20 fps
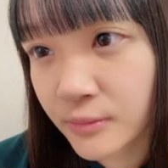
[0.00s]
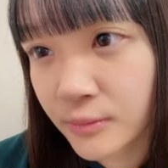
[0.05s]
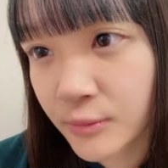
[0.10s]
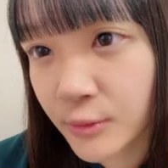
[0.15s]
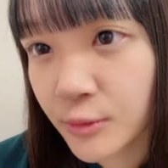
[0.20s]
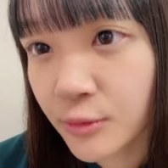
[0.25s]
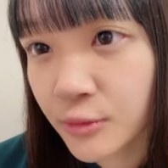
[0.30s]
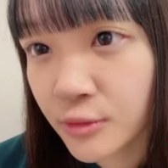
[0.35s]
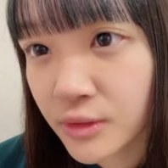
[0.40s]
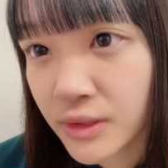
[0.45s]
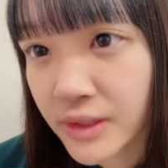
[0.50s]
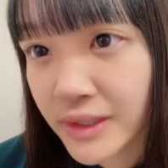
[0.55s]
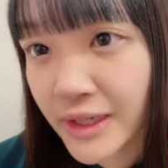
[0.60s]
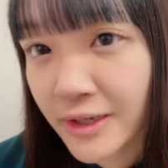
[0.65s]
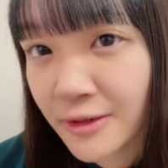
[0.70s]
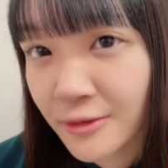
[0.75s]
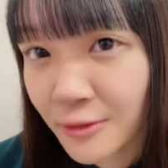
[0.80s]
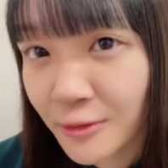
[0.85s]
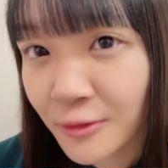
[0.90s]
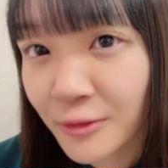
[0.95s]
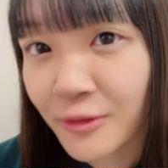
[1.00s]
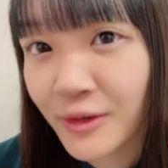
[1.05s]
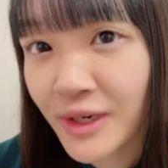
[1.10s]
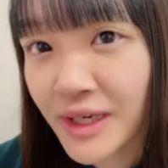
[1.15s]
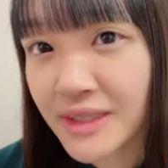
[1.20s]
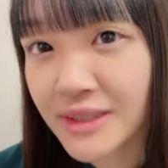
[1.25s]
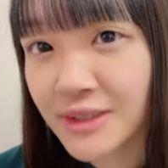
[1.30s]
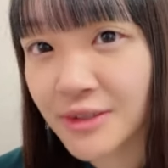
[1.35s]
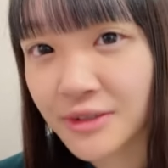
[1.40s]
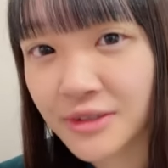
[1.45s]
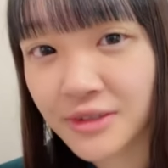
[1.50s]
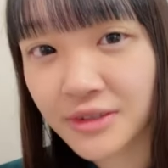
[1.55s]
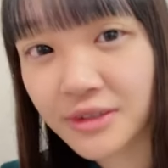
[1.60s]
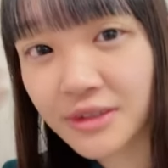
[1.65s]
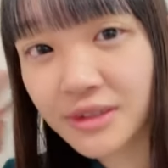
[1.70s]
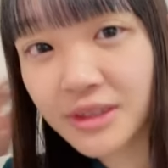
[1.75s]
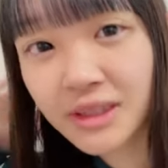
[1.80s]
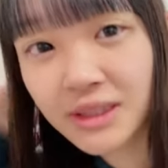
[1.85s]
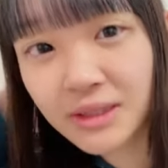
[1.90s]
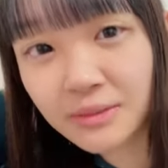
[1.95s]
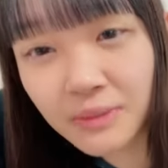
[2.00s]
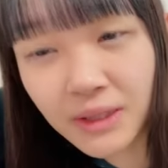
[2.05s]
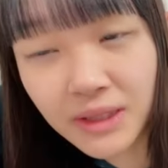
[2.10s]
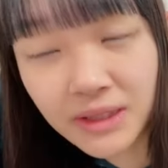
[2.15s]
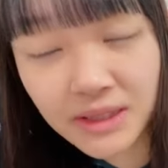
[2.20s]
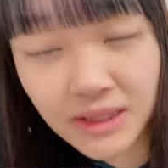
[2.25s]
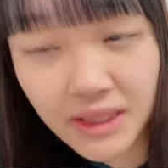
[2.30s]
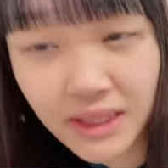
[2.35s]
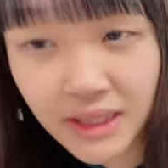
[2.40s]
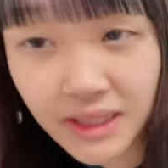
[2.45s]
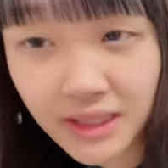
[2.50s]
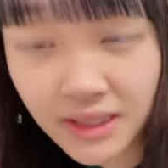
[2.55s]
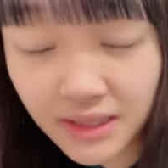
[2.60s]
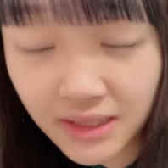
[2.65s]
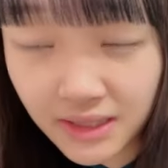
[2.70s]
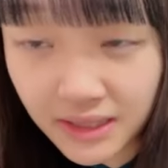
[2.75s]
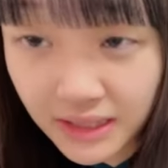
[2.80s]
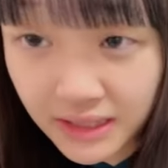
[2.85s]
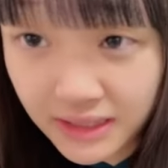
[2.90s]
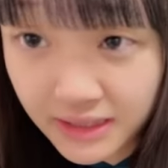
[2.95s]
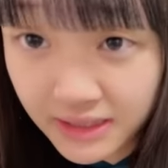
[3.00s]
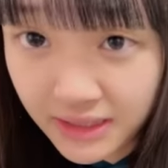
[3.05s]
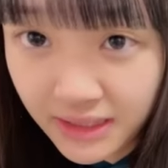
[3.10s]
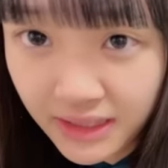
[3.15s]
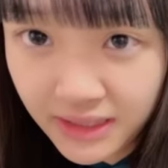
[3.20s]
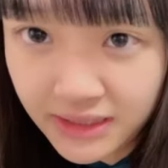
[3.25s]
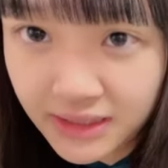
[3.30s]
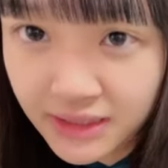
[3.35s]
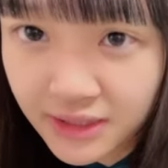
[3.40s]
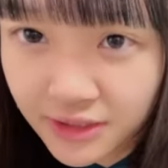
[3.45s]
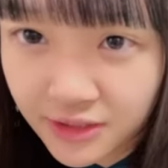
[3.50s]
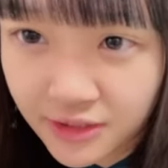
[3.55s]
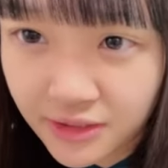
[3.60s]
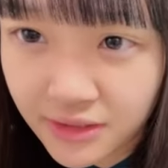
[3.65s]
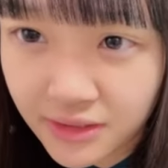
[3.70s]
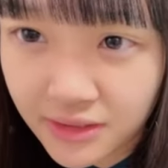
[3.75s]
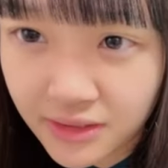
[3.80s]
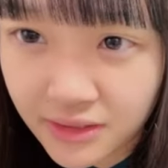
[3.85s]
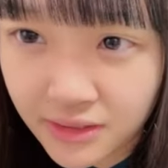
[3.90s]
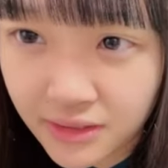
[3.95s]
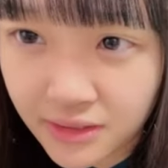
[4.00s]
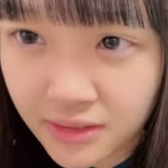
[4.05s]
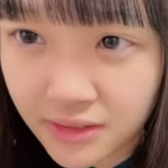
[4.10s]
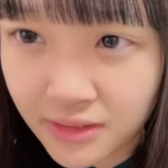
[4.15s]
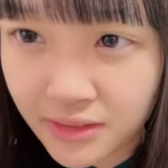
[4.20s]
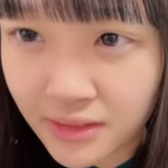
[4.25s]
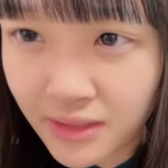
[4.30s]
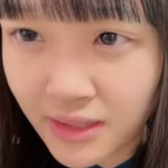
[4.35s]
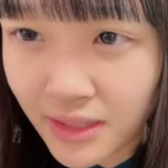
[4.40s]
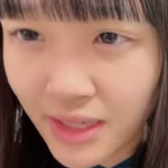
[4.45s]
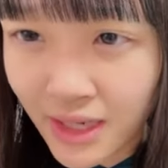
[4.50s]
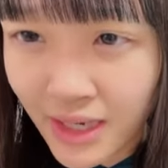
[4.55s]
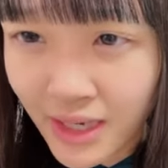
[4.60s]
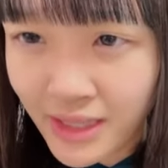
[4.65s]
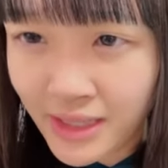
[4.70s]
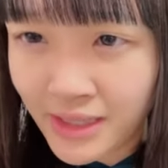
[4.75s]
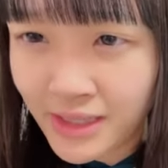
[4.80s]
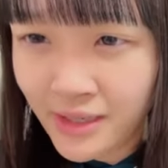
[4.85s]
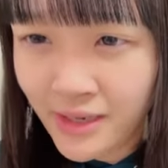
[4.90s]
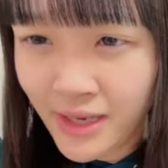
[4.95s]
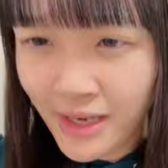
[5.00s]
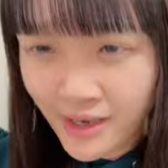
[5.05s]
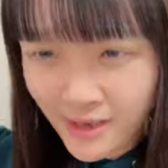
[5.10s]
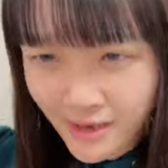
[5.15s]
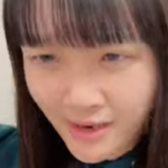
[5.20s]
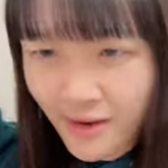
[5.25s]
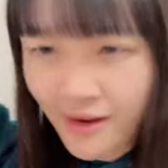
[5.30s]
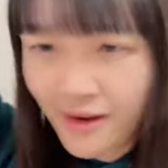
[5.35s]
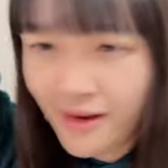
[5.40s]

そう結構連続しますね来来週来週